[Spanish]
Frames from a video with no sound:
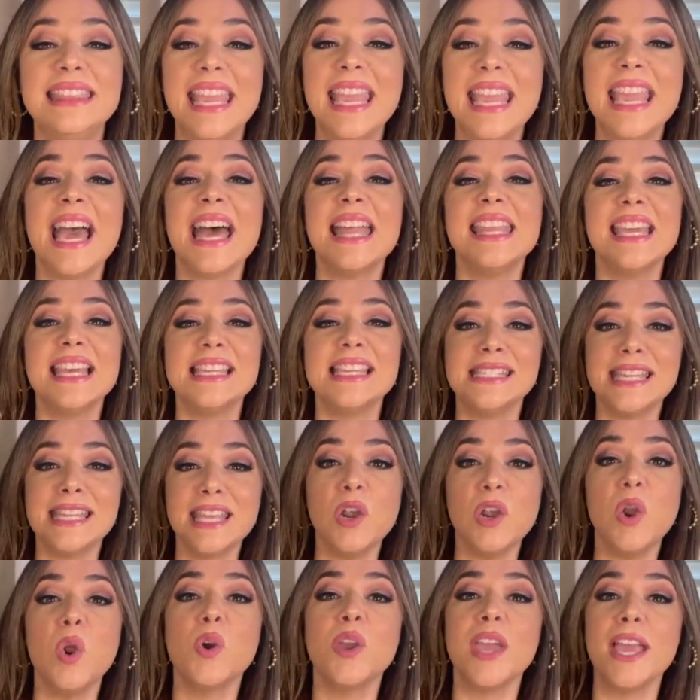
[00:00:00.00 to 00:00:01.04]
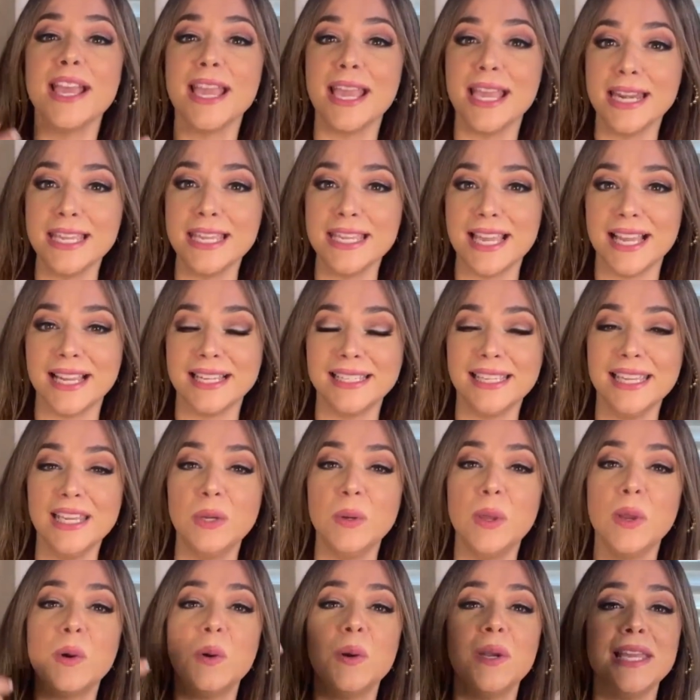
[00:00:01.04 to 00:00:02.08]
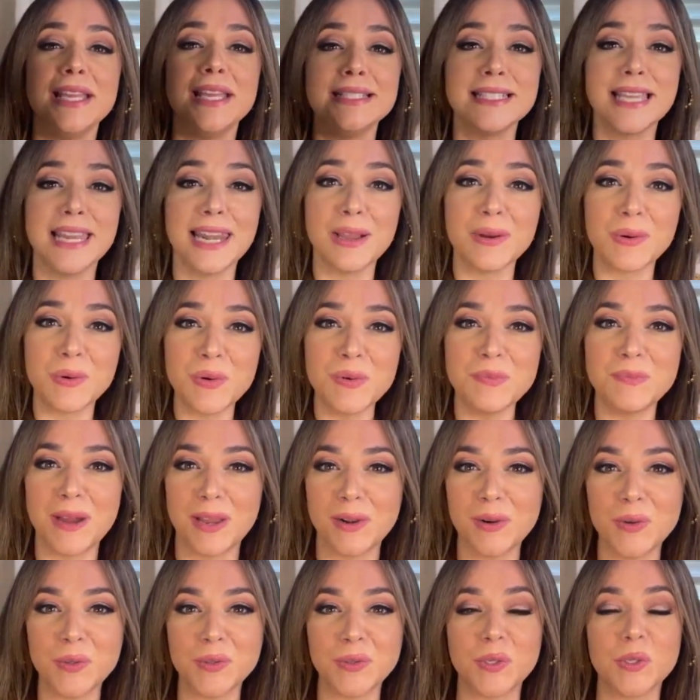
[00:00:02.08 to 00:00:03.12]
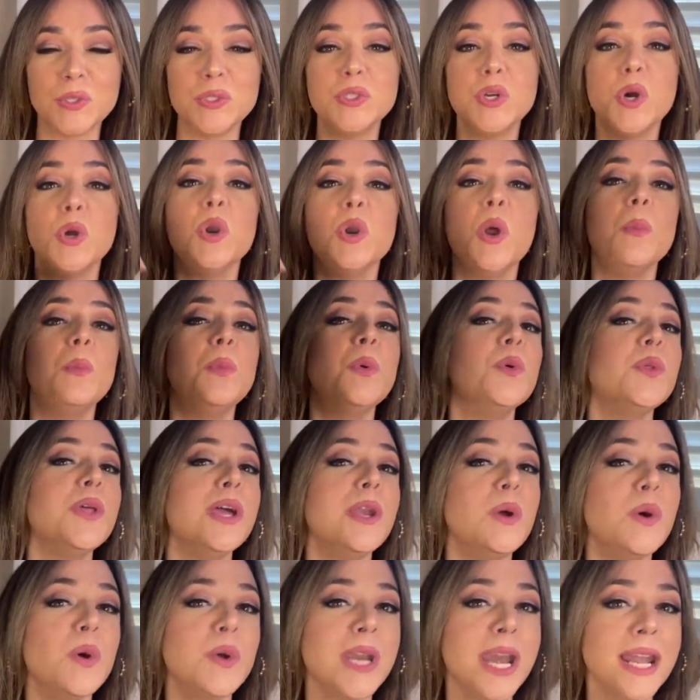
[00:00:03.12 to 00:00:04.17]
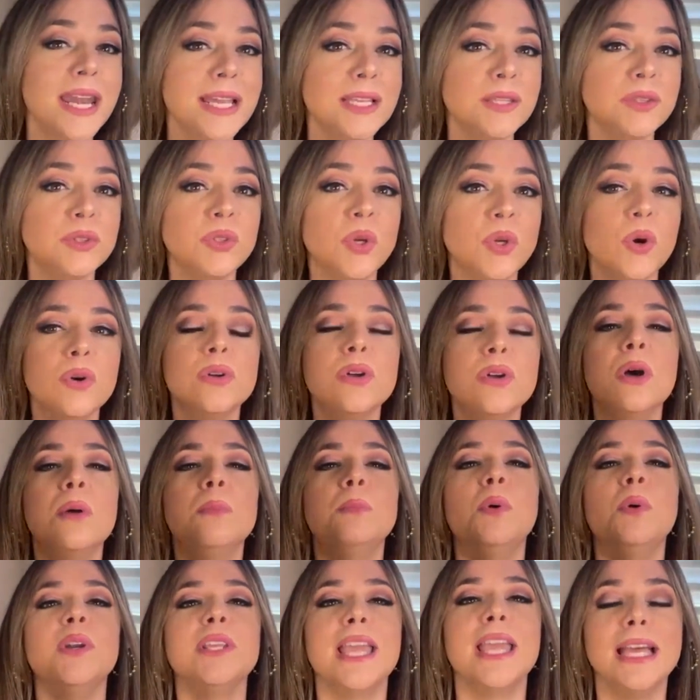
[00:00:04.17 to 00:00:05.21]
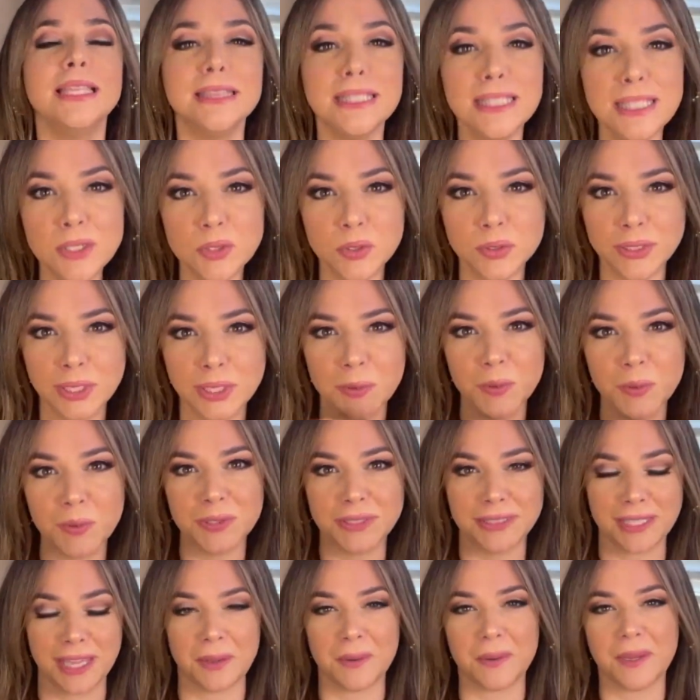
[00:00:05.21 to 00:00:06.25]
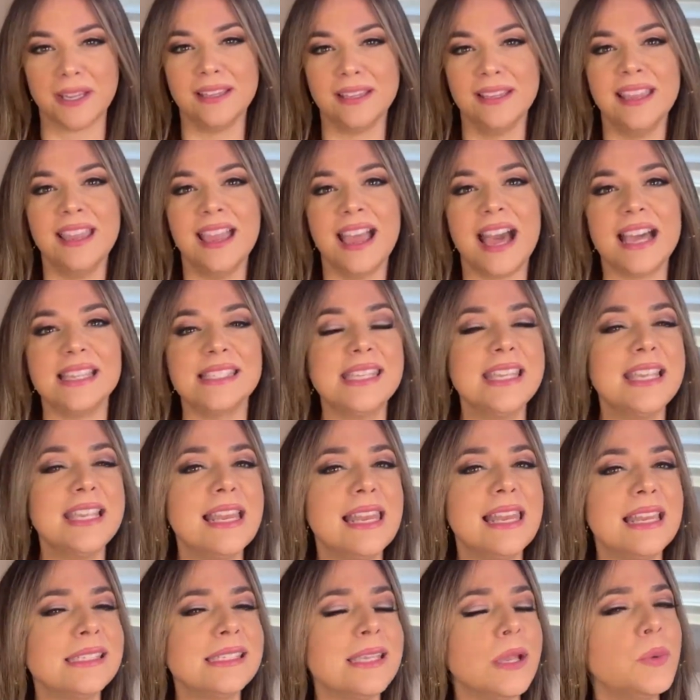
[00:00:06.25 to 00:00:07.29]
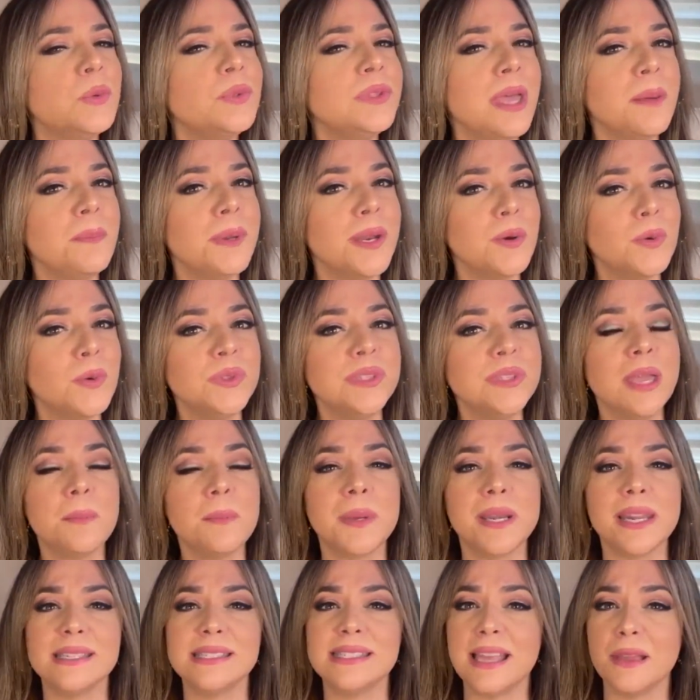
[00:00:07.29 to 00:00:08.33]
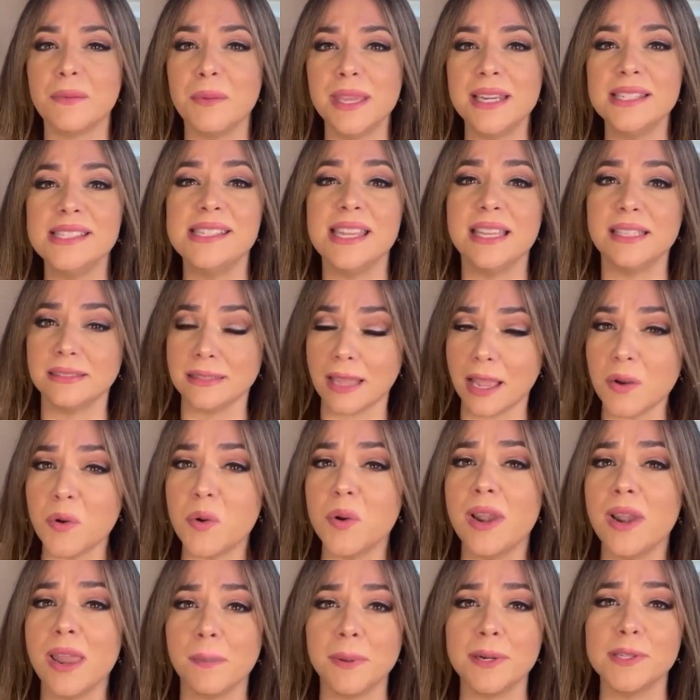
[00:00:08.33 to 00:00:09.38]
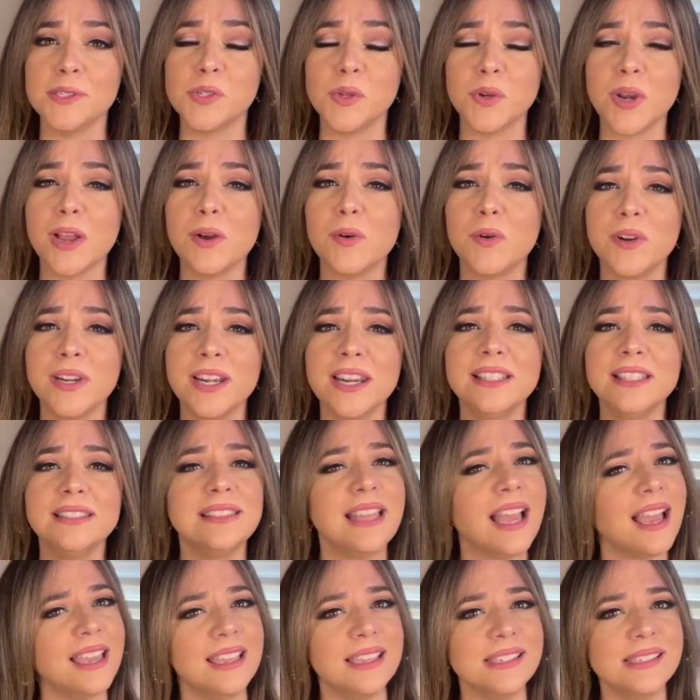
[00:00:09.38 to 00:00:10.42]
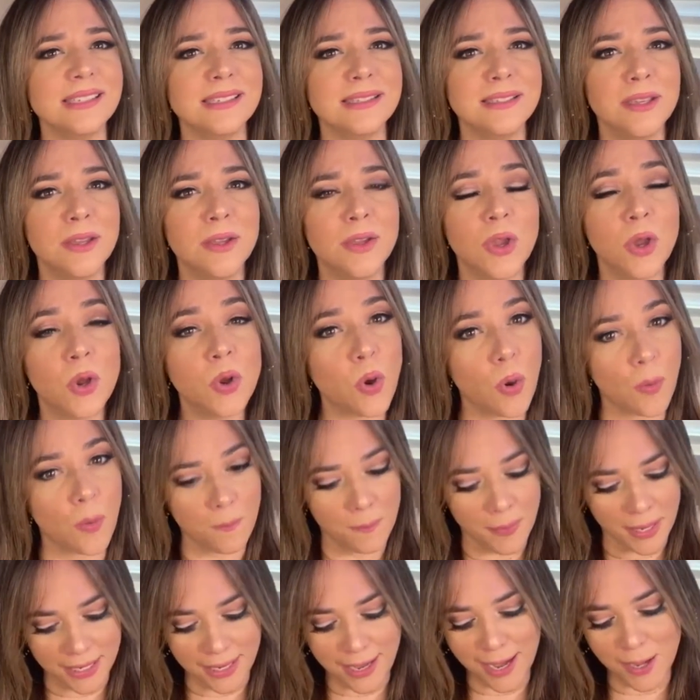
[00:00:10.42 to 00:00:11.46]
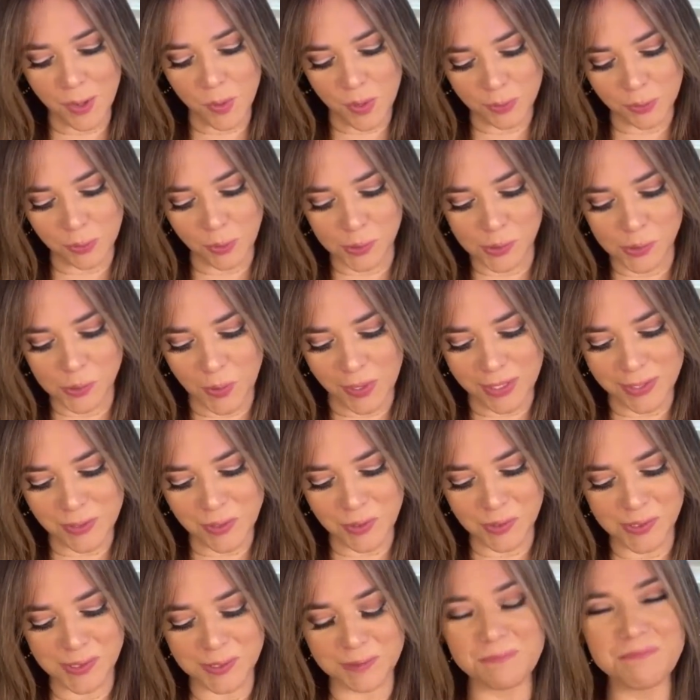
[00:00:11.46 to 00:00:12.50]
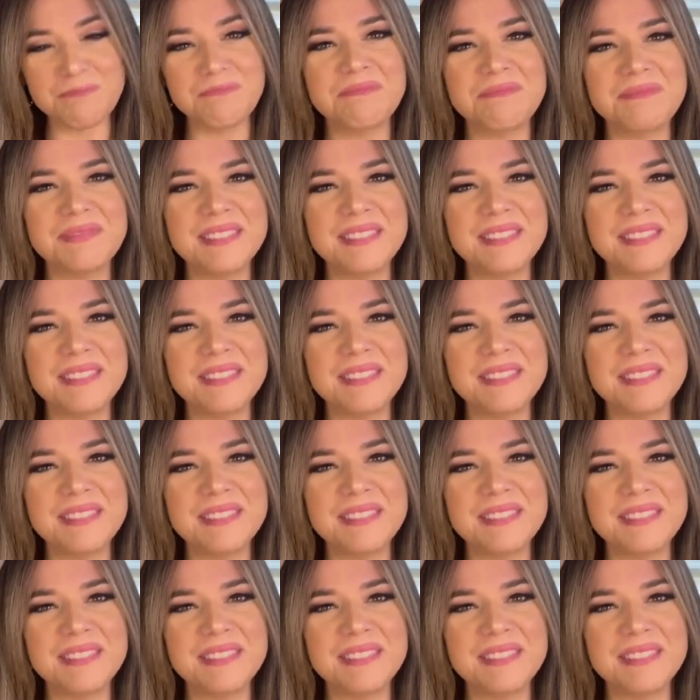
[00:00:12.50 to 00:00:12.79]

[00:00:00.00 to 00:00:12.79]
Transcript: deja de hacer lo que quería y luego le echa la culpa al otro. Yo no pude lograr esto porque a ti no te gustaba. Así que la segunda pregunta para saber si estás con la persona correcta es, ¿convergen nuestros sueños?